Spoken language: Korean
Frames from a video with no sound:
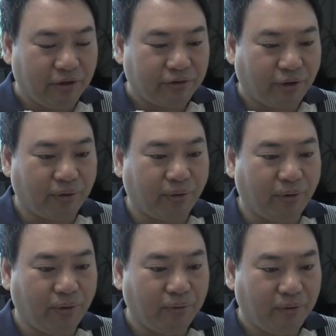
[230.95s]

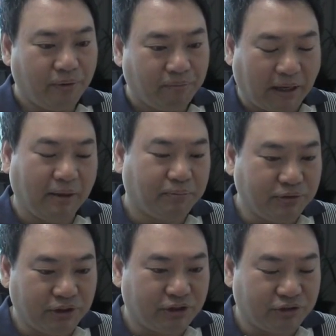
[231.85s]
서로 많이
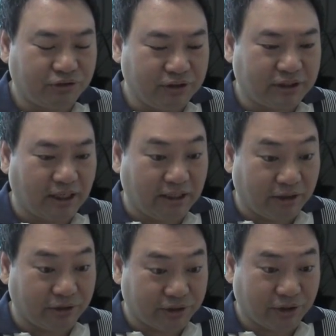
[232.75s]
부딪힐 수
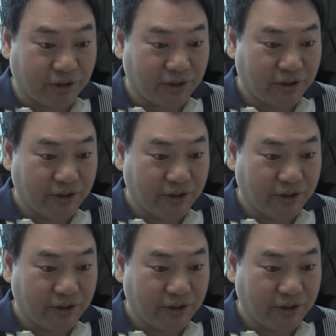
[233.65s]
있다는 거죠.